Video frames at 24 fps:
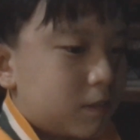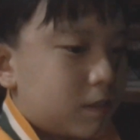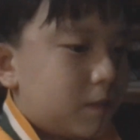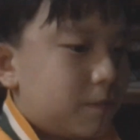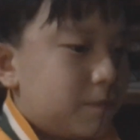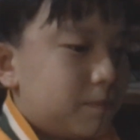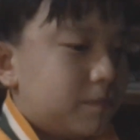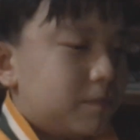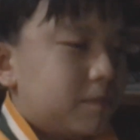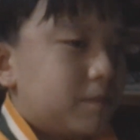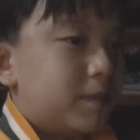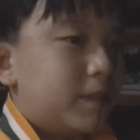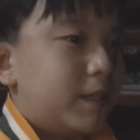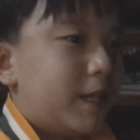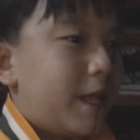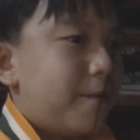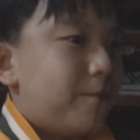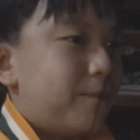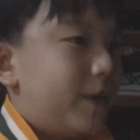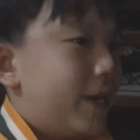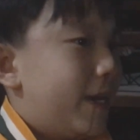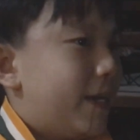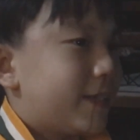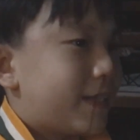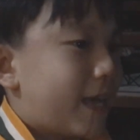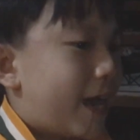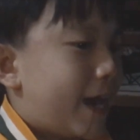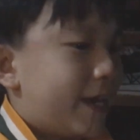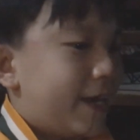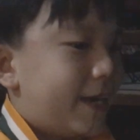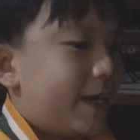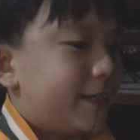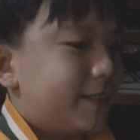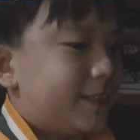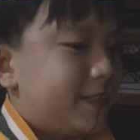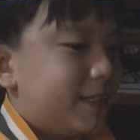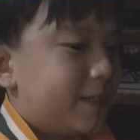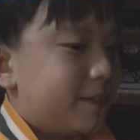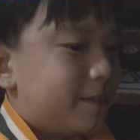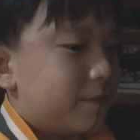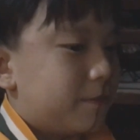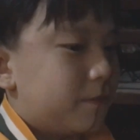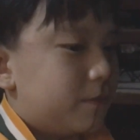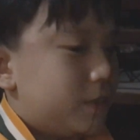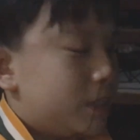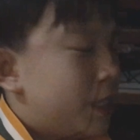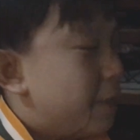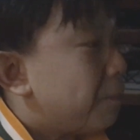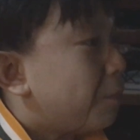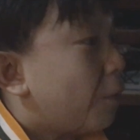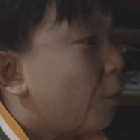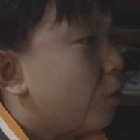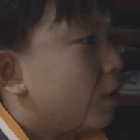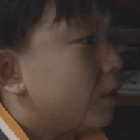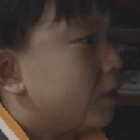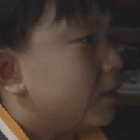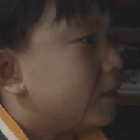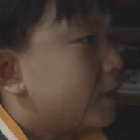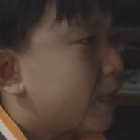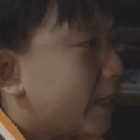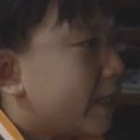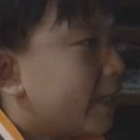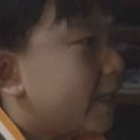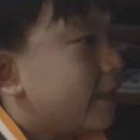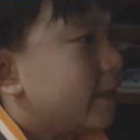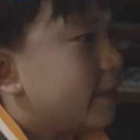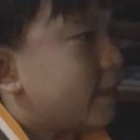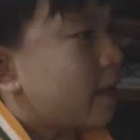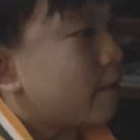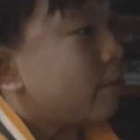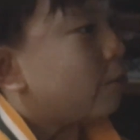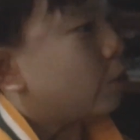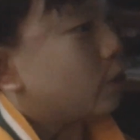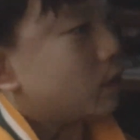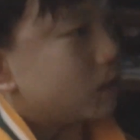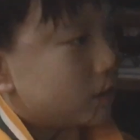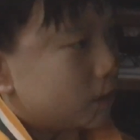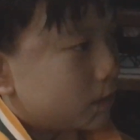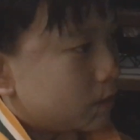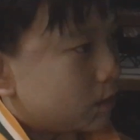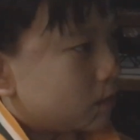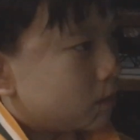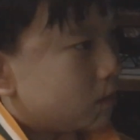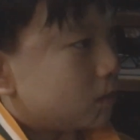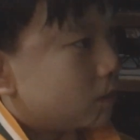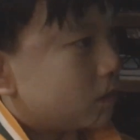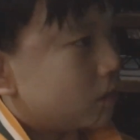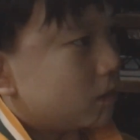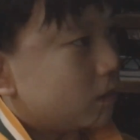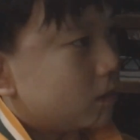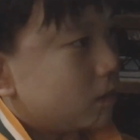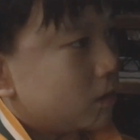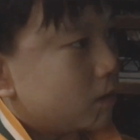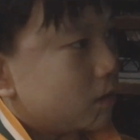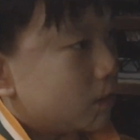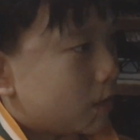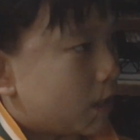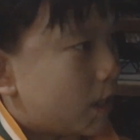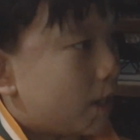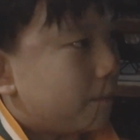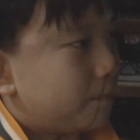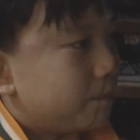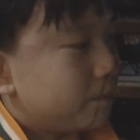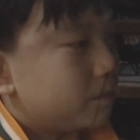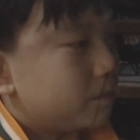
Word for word: ก็เล่นเพลงไทยอังกฤษญี่ปุ่นจีนได้หมดโอ้เหรอครับ